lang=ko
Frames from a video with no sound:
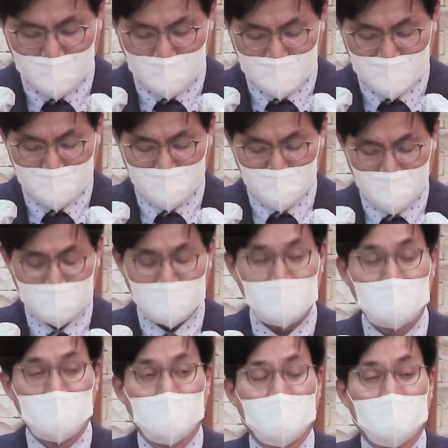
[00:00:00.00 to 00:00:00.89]

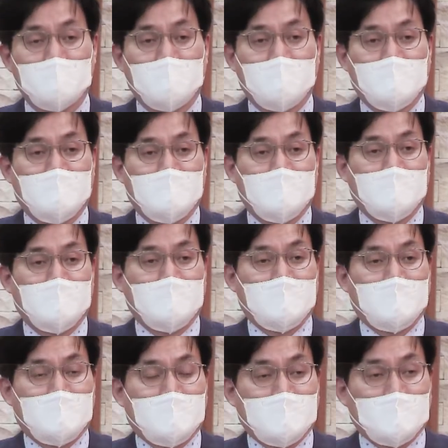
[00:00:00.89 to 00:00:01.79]
말씀하셨습니다.
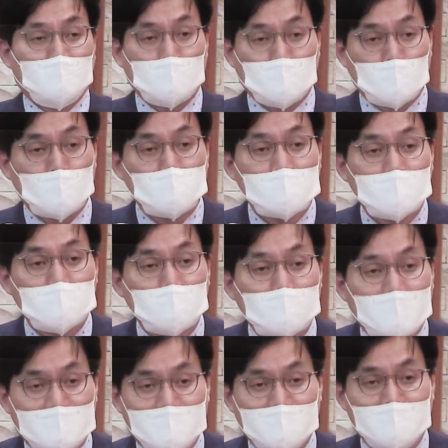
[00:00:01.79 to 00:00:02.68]
또 요셉도
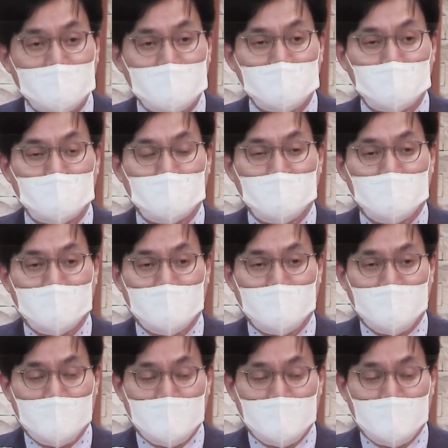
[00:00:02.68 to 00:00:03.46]
마찬가지입니다.